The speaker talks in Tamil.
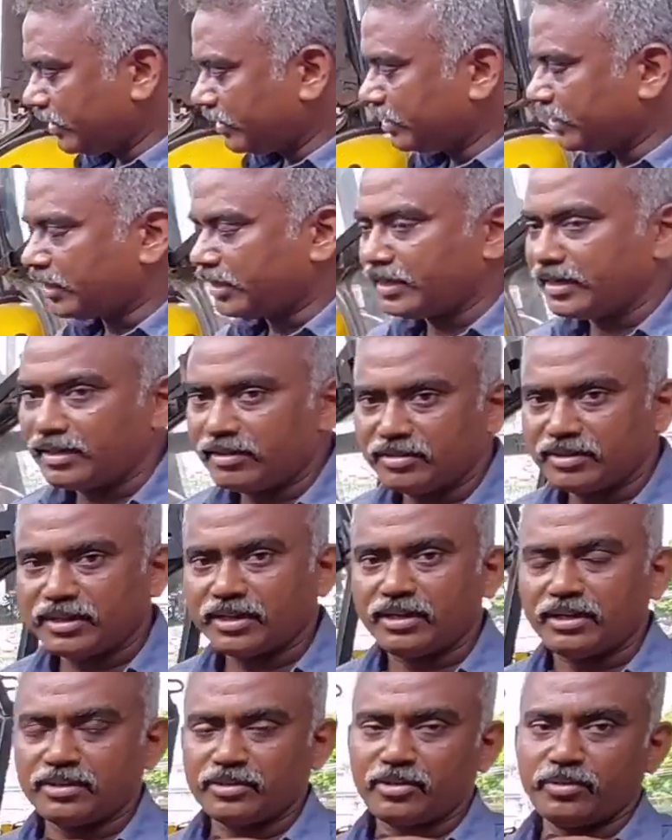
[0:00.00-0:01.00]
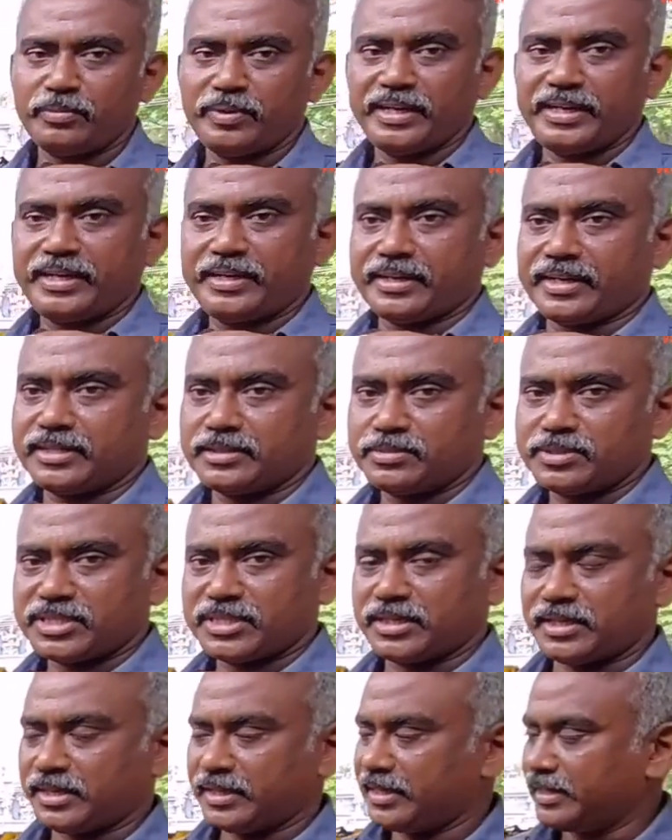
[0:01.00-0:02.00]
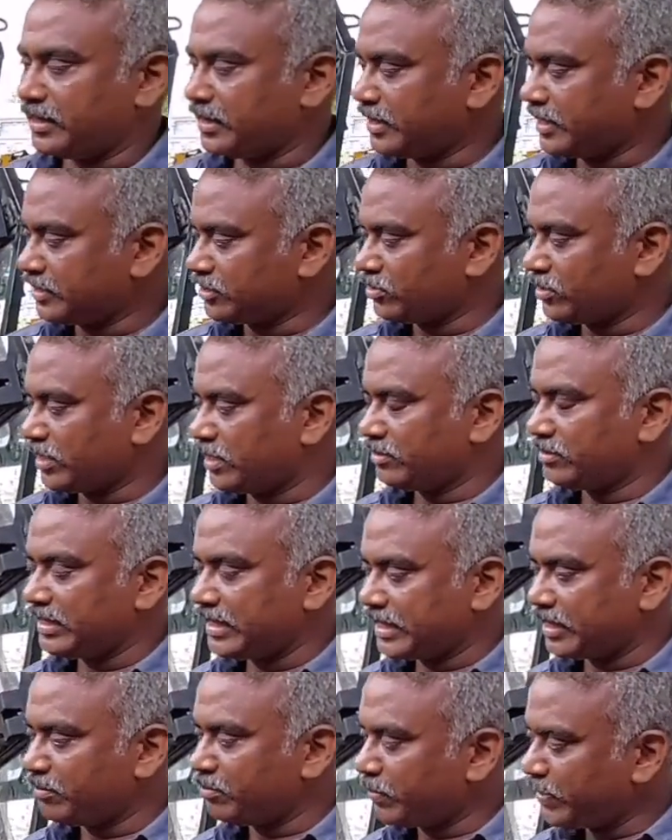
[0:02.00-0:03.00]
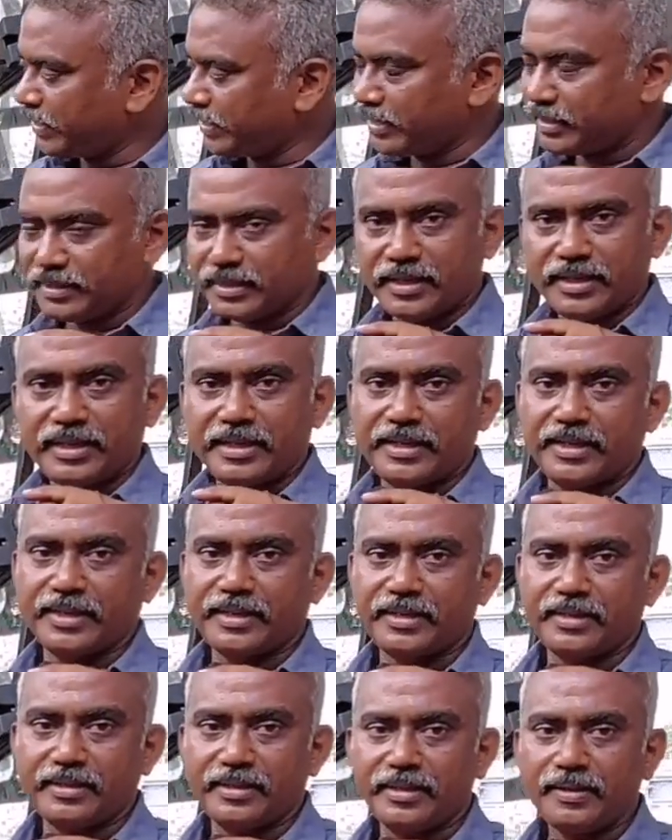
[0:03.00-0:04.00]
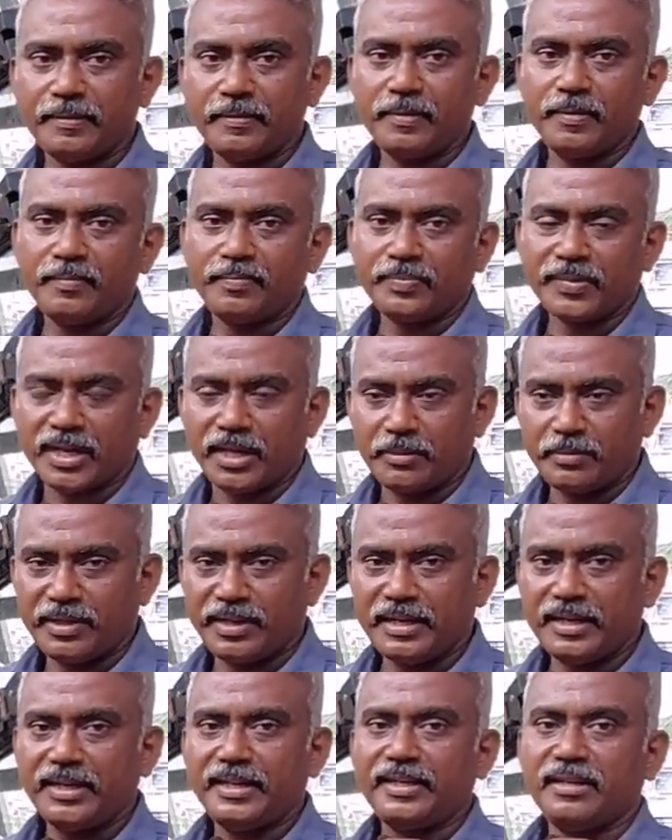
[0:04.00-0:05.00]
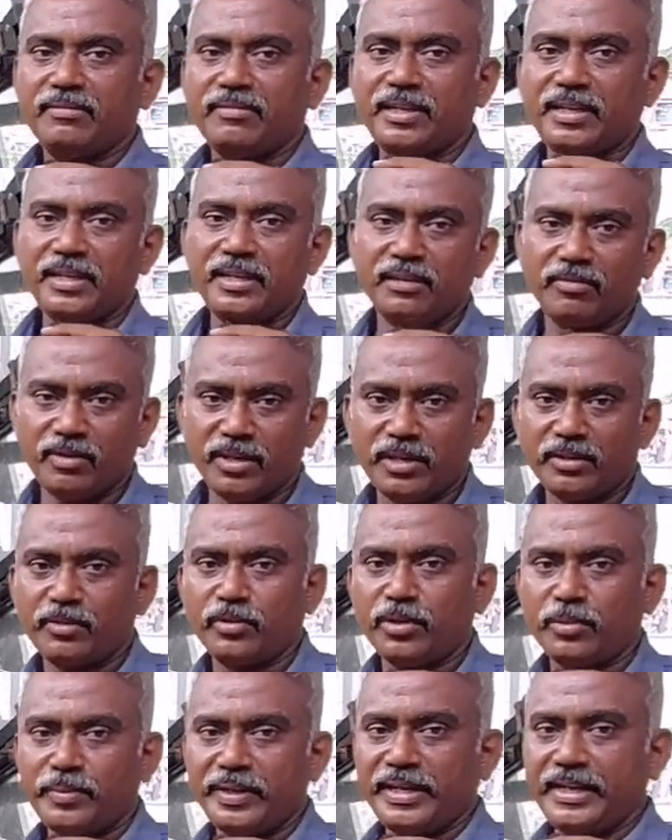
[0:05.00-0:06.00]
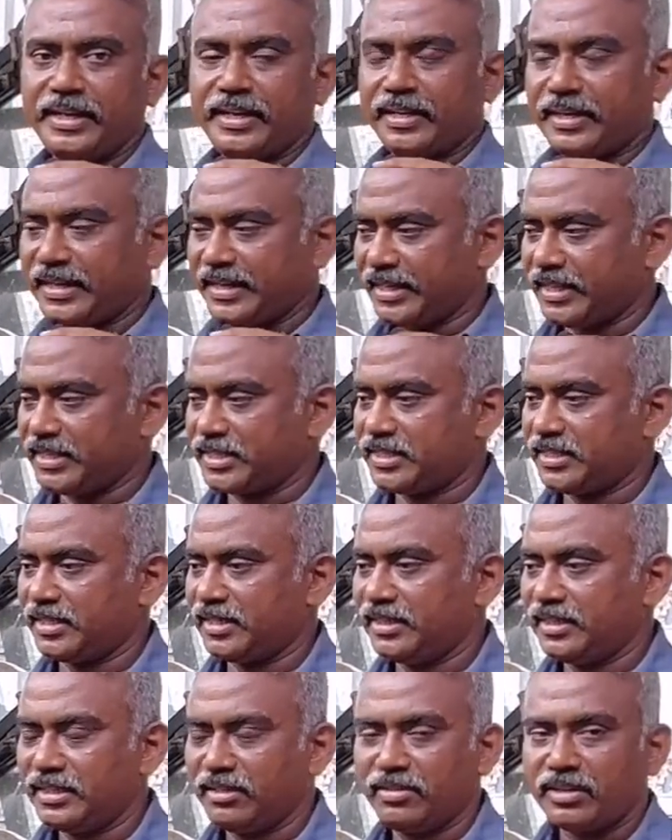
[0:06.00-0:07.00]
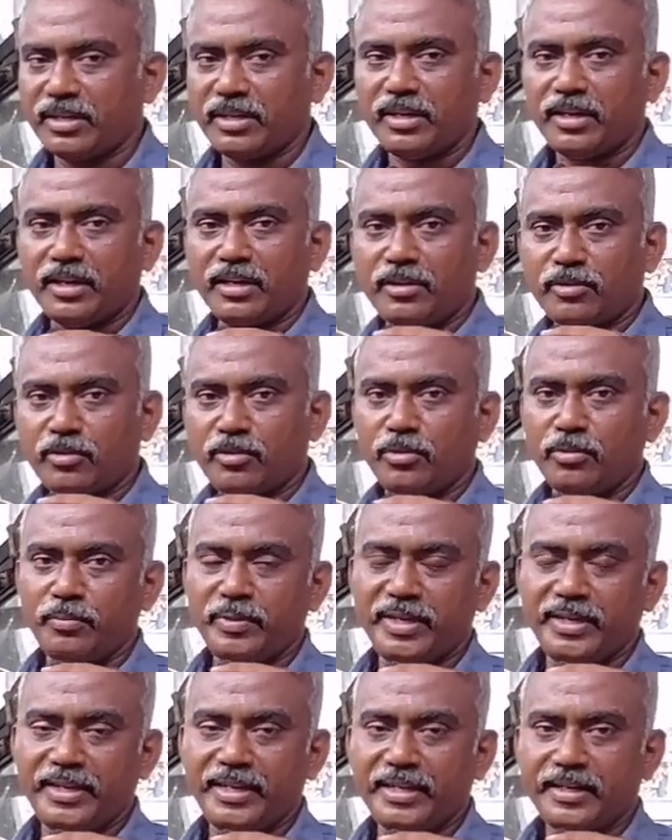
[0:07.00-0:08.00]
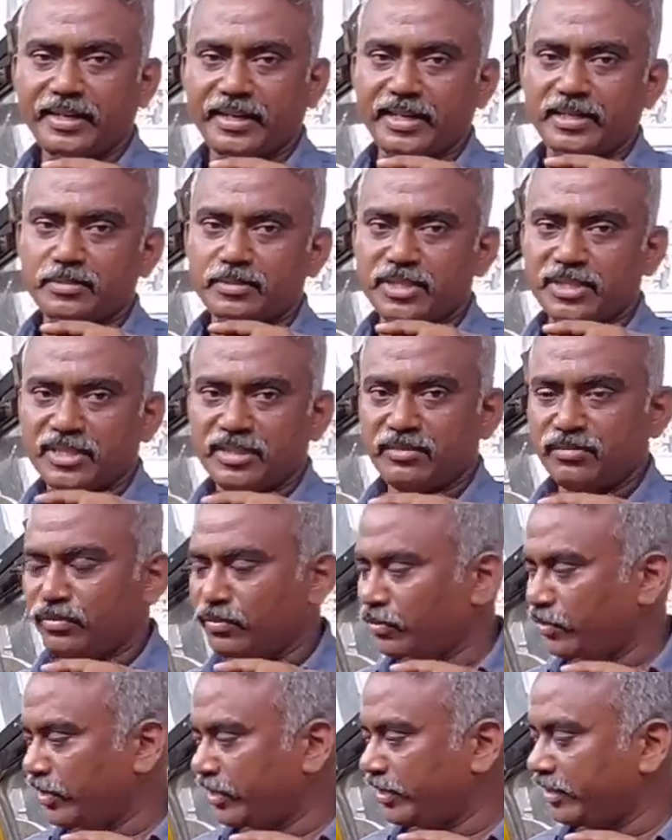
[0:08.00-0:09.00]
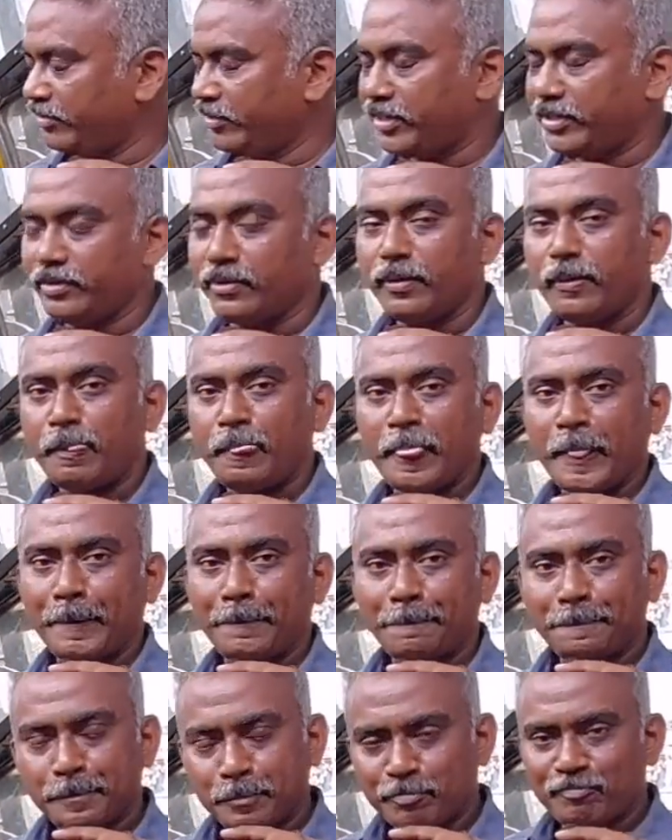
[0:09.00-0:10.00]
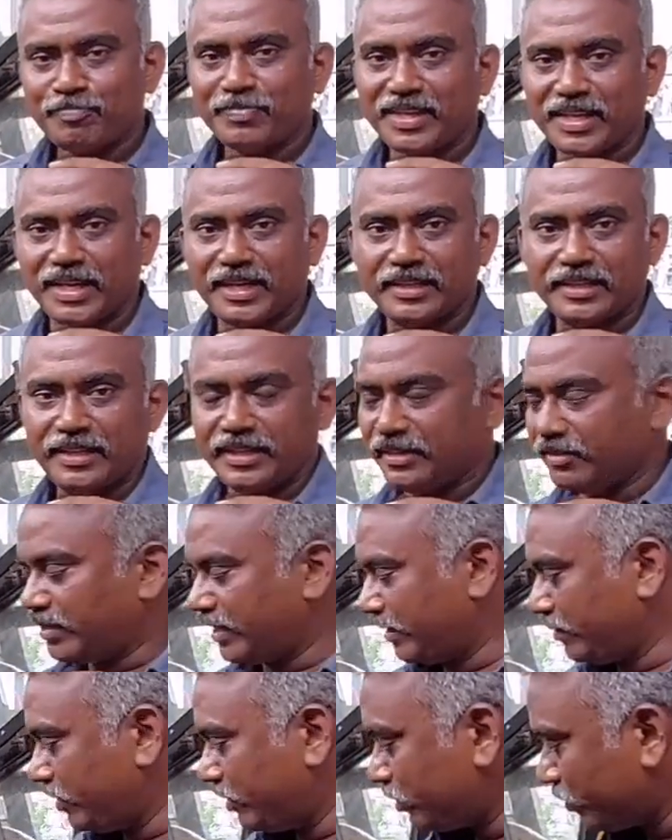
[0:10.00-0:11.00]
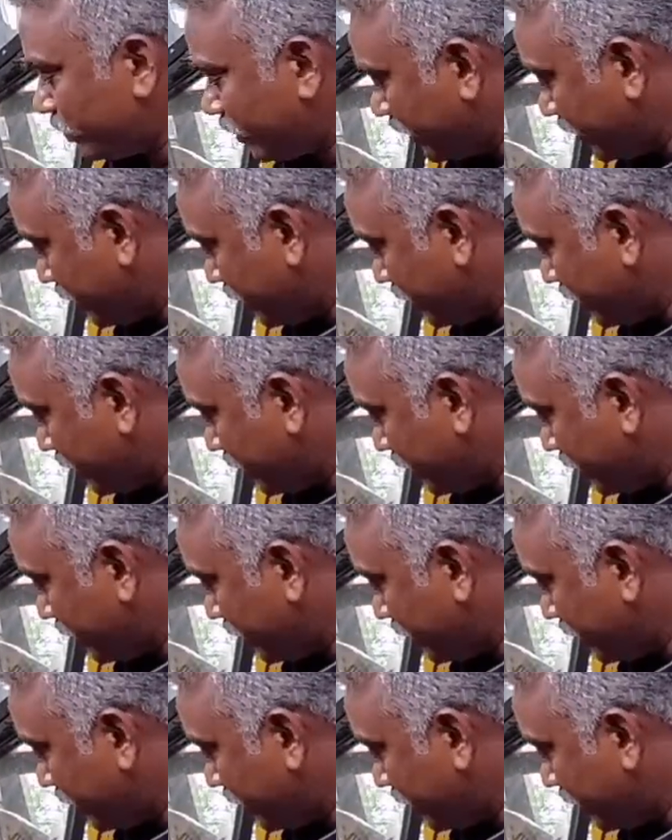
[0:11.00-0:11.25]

இந்த ஆயில் வந்து ஆட்டோமேட்டிக் டிரான்ஸ்மிஷன் ஆயில் ஆக்சுவலாக வந்து கம்பெனியில் இந்த ஆயில் கிடைக்கிது அப்படி இல்லை நீங்கள் வெளியில் வாங்கணும் அப்படின்னீங்கன்னா கேஸ்ட்ரால் இதில் வர ஆட்டோமேட்டிக் டிரான்ஸ்மிஷன் ஃப்ளூயிடுன்னு விற்கும் அதை நீங்கள் வாங்கி யூஸ்